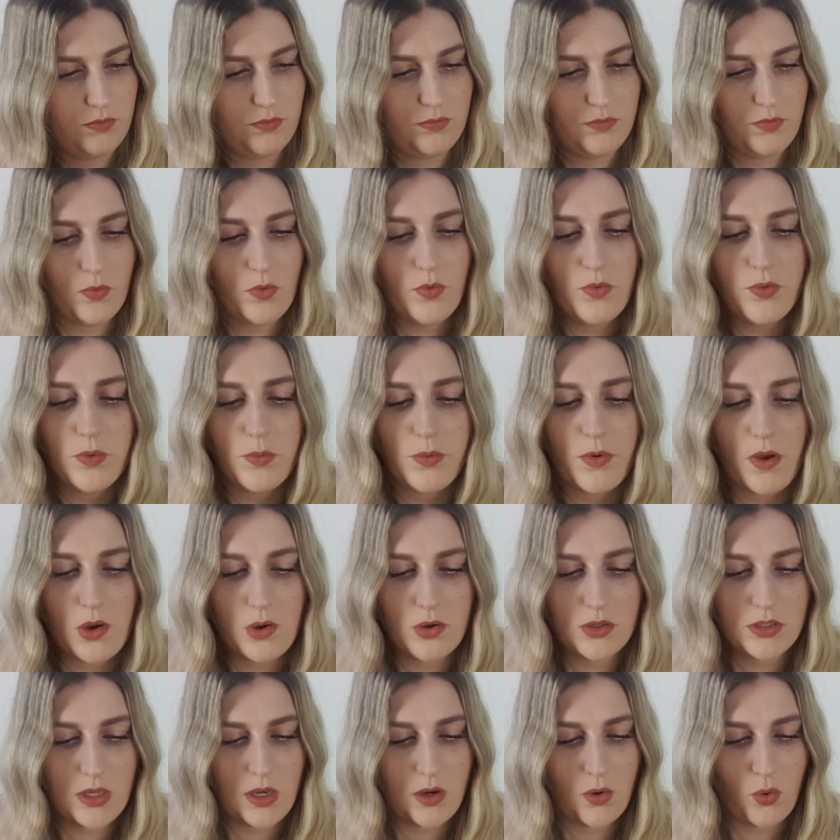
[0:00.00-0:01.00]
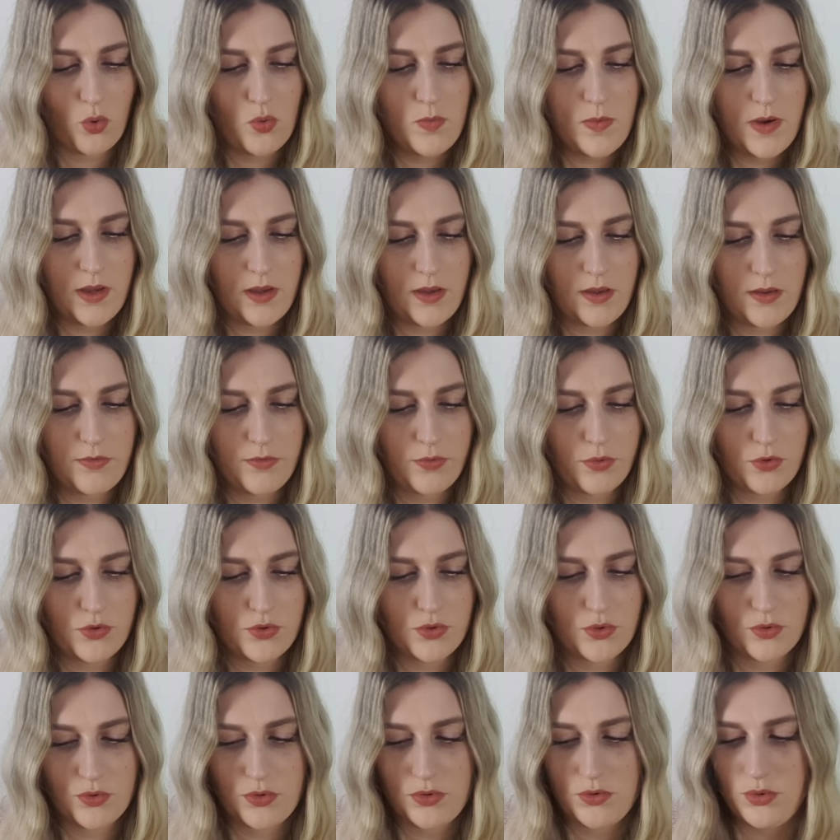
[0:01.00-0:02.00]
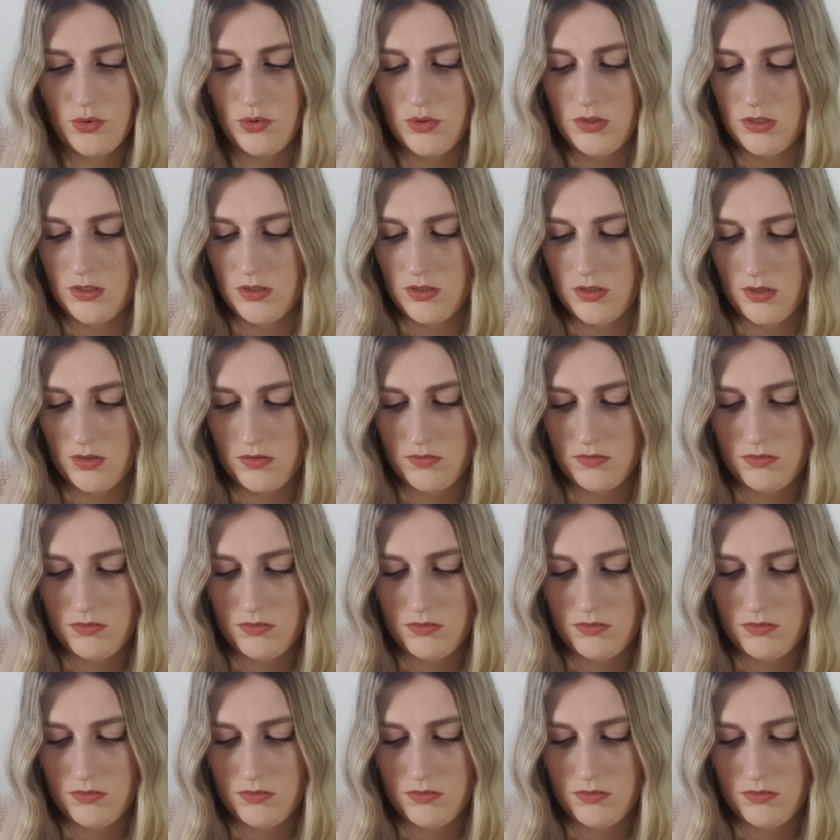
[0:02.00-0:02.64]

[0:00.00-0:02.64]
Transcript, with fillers: Wofür brauche ich Aroma-Erfrischungstücher?